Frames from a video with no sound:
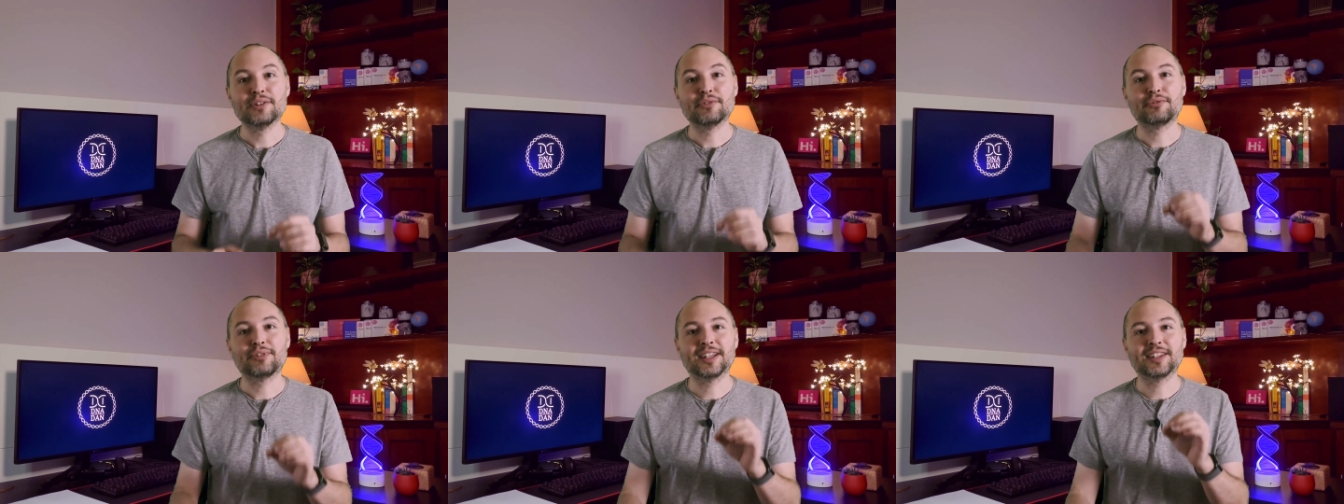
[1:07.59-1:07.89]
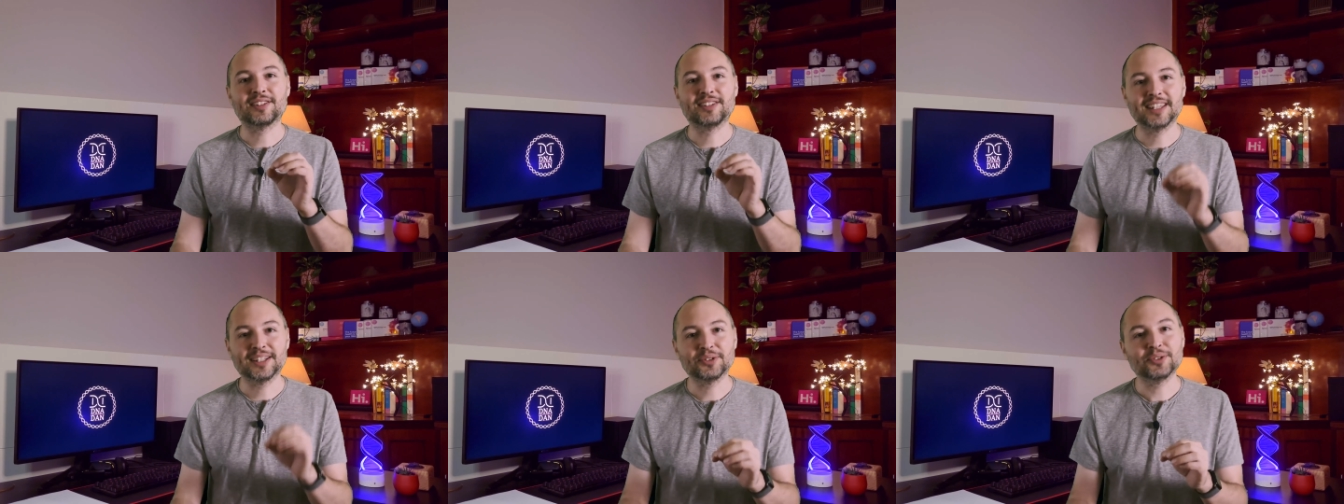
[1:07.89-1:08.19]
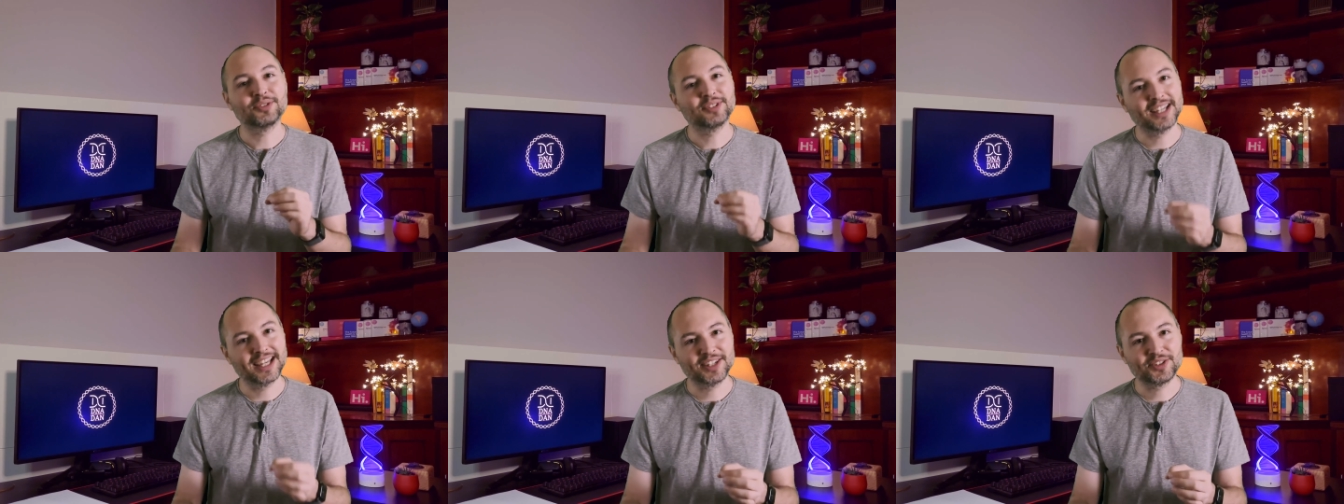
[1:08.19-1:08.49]

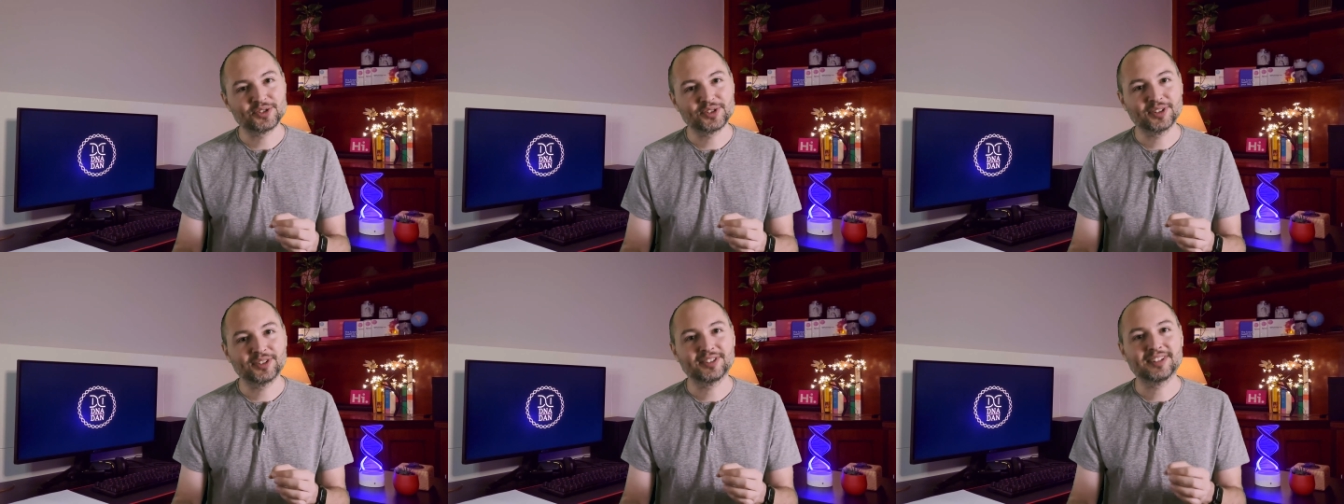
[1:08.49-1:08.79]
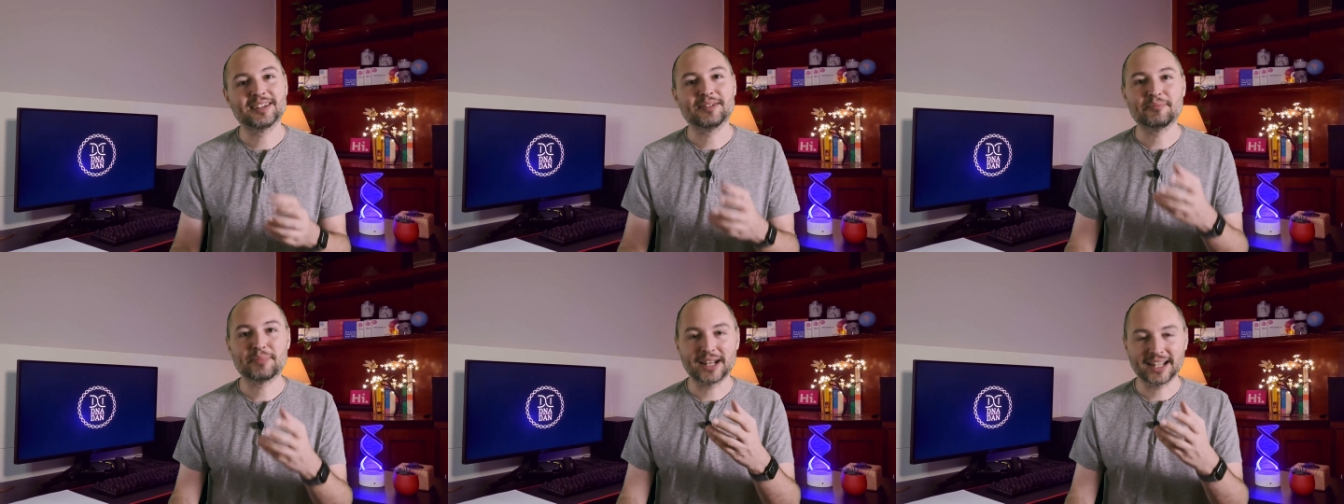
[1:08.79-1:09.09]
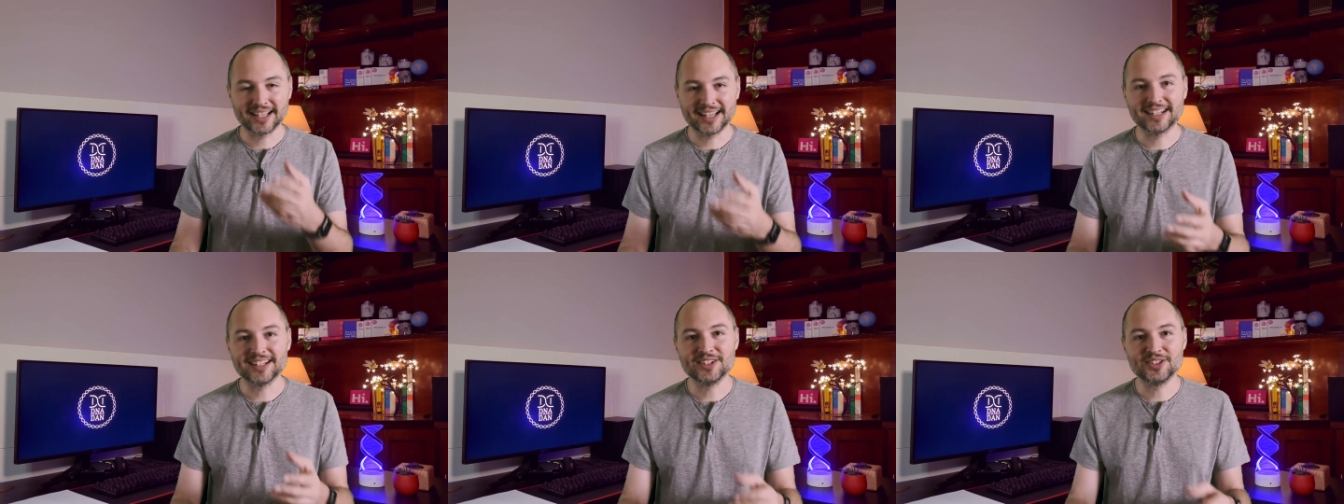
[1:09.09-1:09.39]
fazendo testes
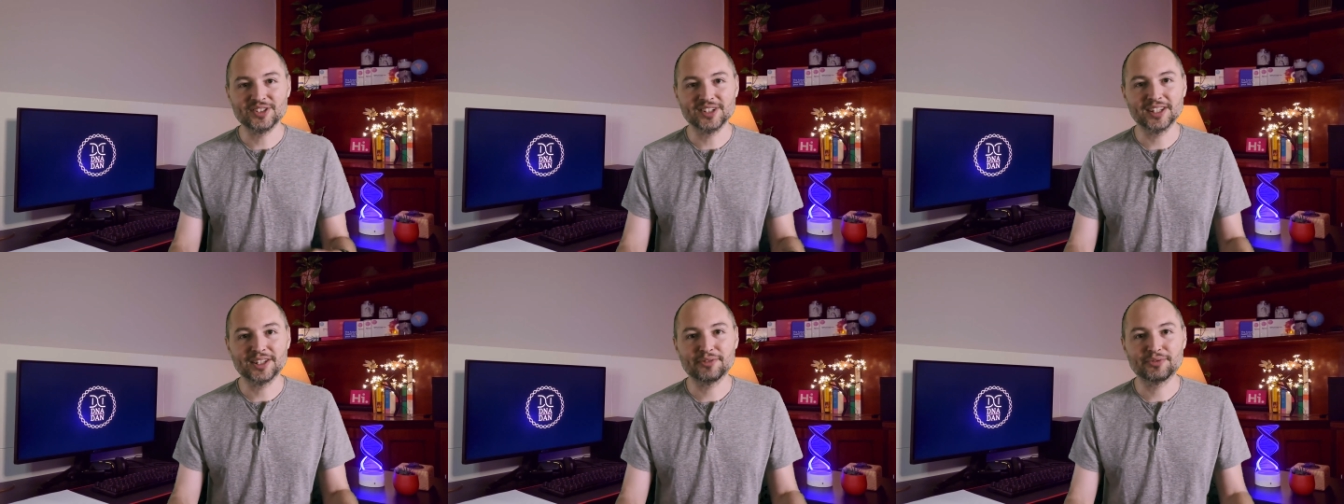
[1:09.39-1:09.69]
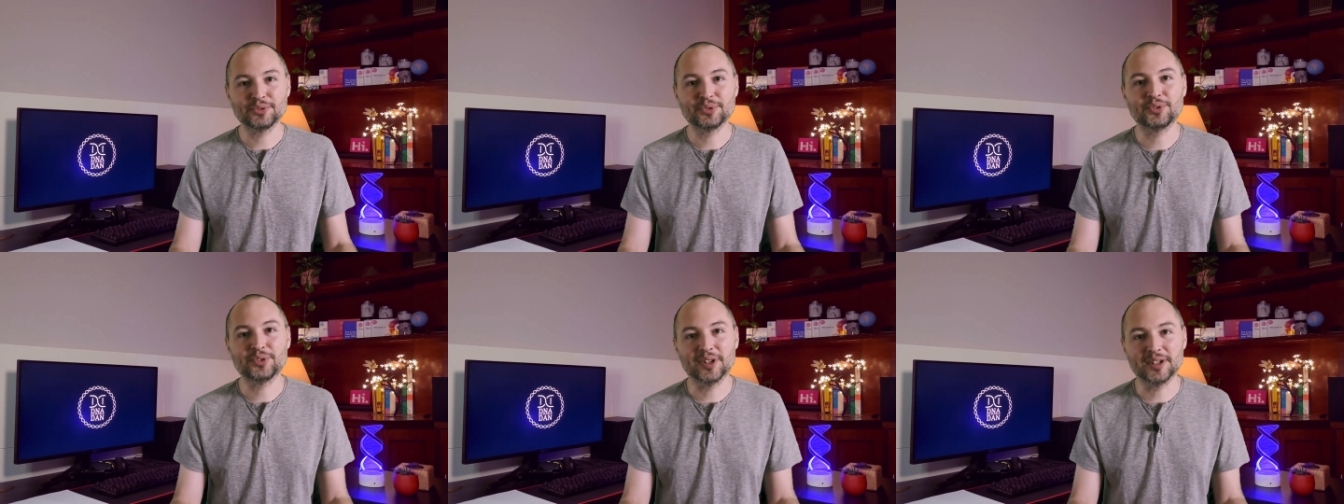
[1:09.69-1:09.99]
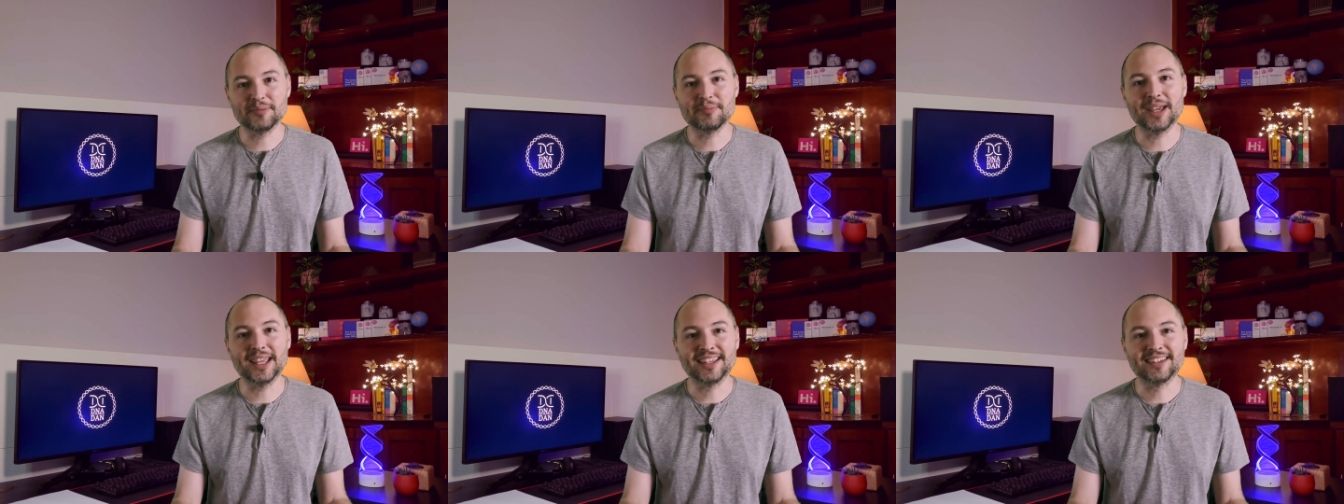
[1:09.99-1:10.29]
para garantir que
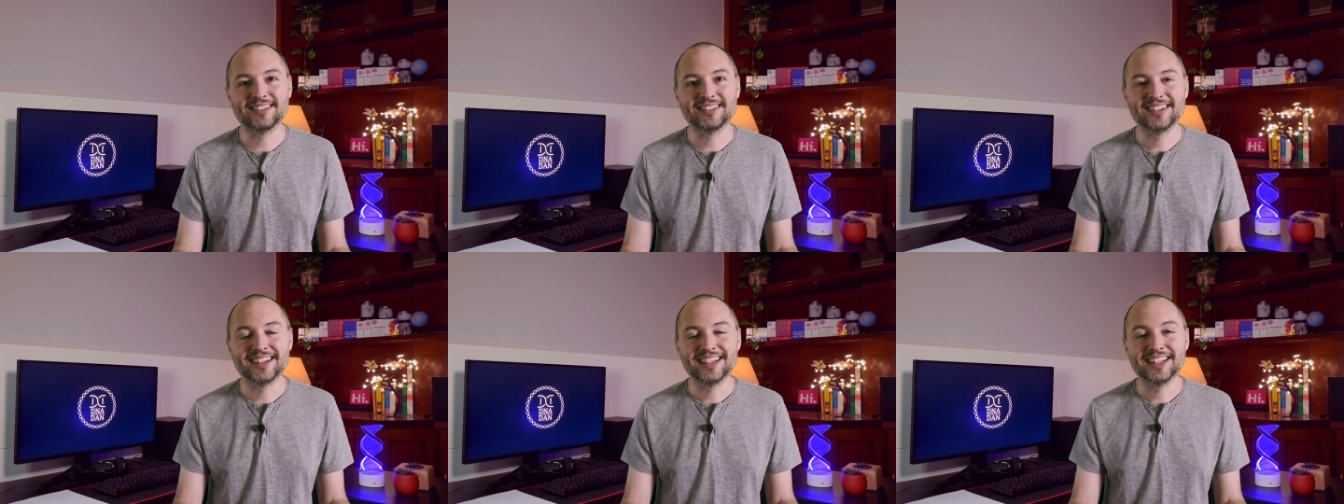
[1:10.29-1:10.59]
funcione bem.